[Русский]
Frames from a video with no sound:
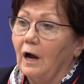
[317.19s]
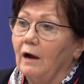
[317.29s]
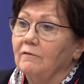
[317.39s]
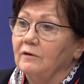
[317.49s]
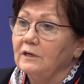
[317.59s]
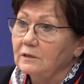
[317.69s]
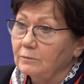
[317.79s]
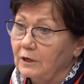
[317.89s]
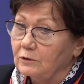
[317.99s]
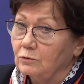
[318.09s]
а в
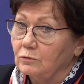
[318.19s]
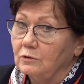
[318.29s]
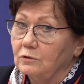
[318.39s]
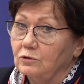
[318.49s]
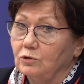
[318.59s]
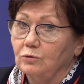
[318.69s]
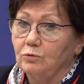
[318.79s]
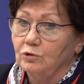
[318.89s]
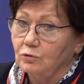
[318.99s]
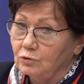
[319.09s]
этом году, что
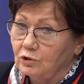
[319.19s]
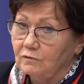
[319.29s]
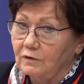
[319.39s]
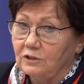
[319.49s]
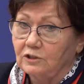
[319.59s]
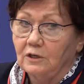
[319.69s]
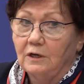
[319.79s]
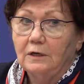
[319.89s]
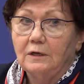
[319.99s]
тоже очень важно,